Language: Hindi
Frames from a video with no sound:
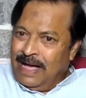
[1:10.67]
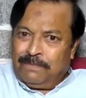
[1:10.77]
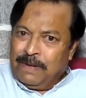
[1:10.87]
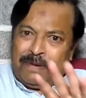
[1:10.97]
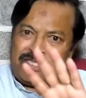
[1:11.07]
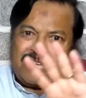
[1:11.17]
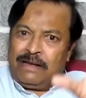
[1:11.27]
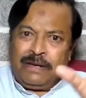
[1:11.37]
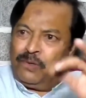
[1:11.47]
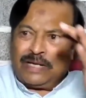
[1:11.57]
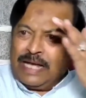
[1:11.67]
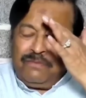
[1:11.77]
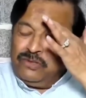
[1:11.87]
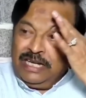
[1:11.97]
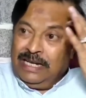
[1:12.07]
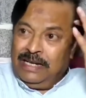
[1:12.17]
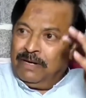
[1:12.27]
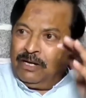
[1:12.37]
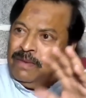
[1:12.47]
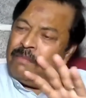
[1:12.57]
आपके पास क्या रिपोर्ट आई मुझे ये नहीं
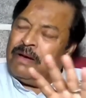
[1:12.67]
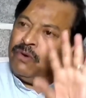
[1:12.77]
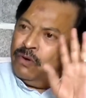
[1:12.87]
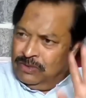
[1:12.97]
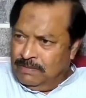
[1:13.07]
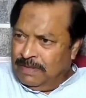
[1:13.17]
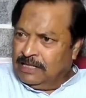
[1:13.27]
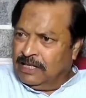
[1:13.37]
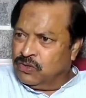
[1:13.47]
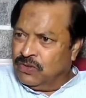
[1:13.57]
मालूम है मैं उन लोगों से बात कर